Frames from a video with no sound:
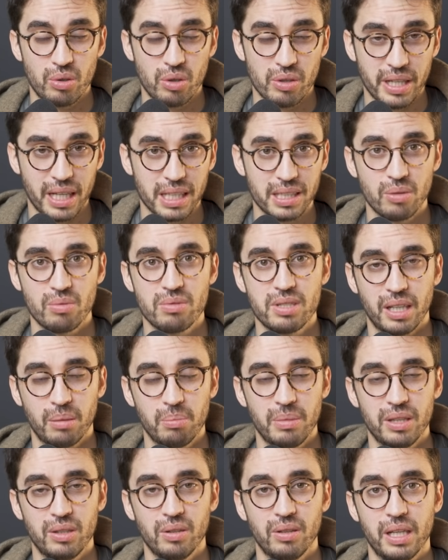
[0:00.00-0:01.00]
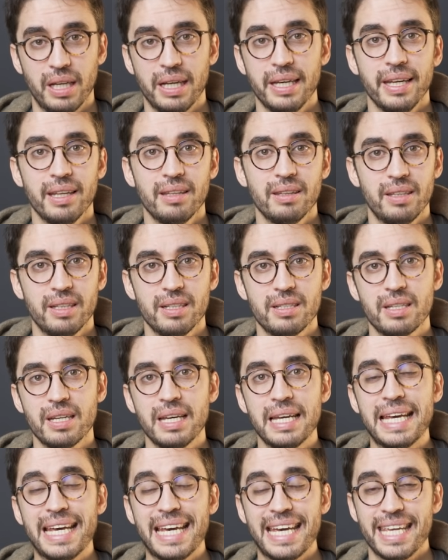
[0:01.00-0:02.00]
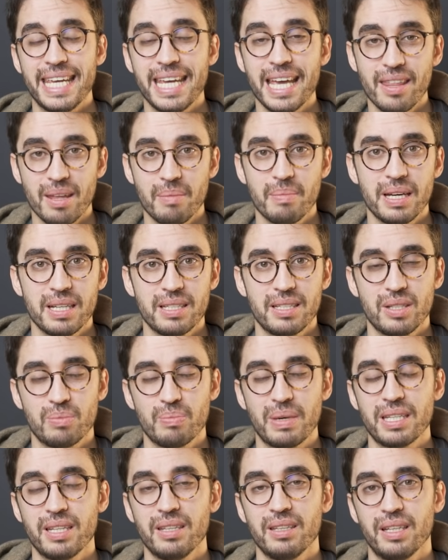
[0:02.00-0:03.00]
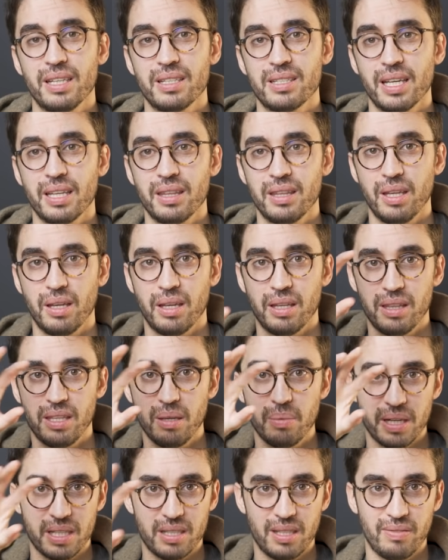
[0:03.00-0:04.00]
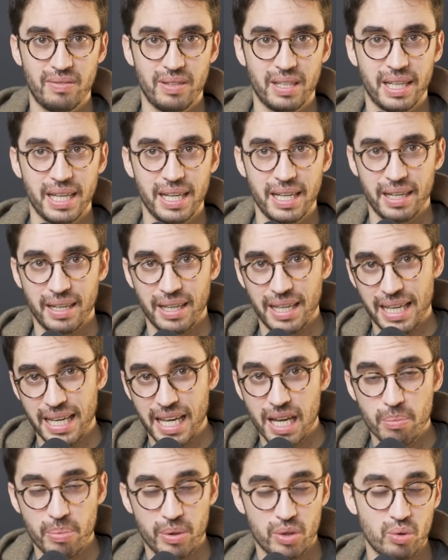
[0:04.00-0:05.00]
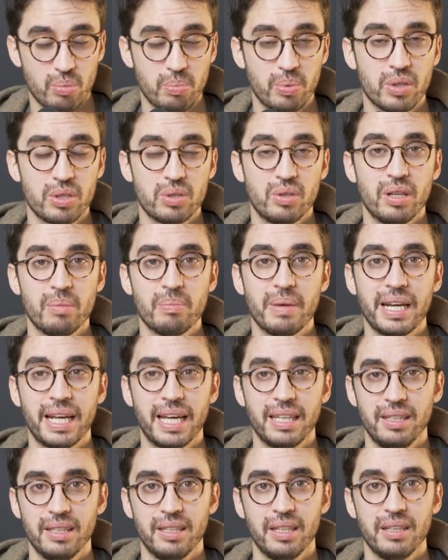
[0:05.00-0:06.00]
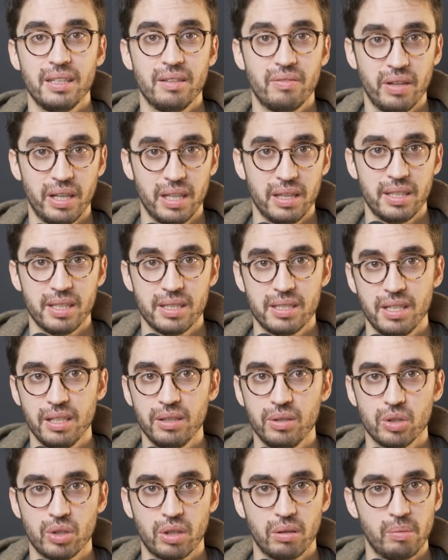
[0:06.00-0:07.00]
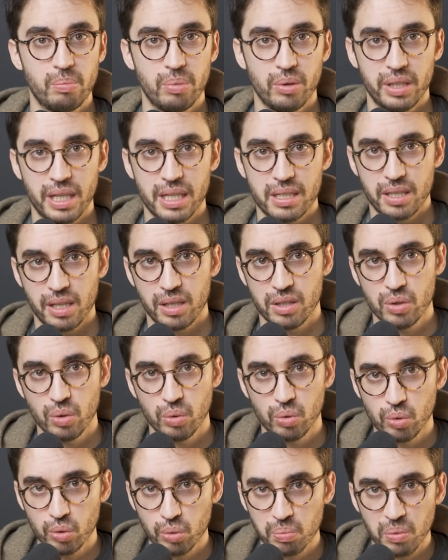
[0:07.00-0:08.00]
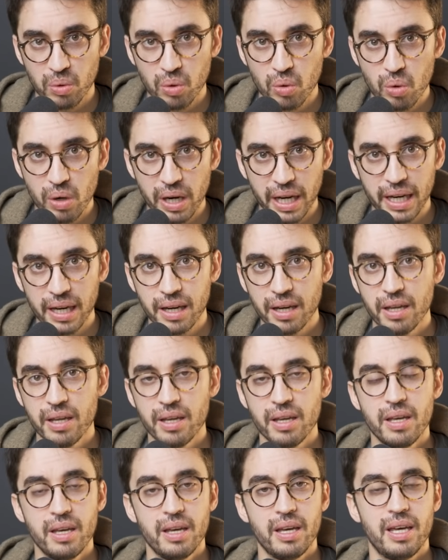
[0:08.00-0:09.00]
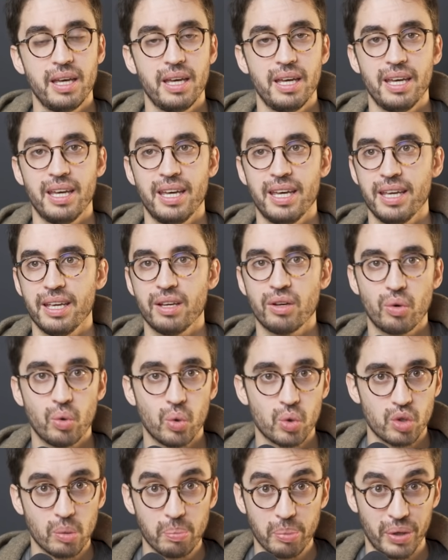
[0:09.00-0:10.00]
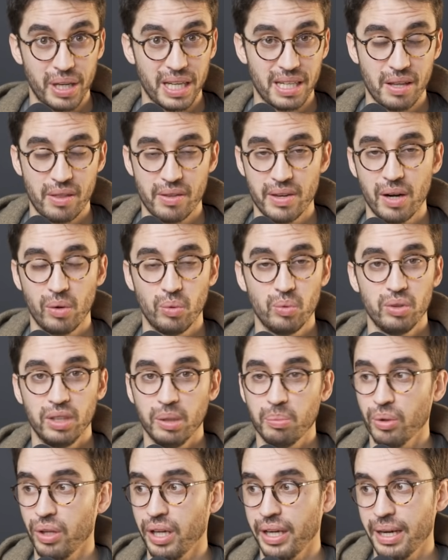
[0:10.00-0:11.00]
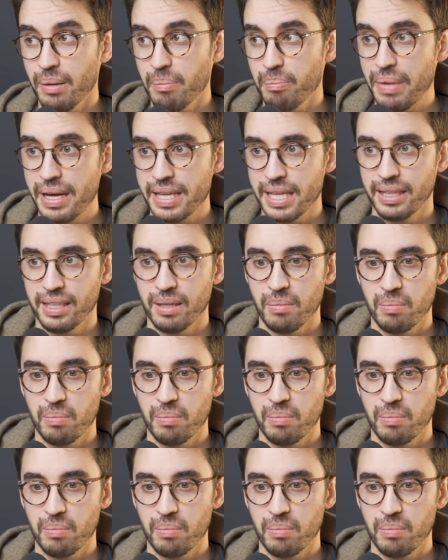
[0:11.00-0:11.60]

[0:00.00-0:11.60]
solo llegas a un segmento de clientes y además es más interesante diversificar el presupuesto de marketing en diferentes sitios como podría ser YouTube, Google, eh, incluso podrías hacer algún tipo de campaña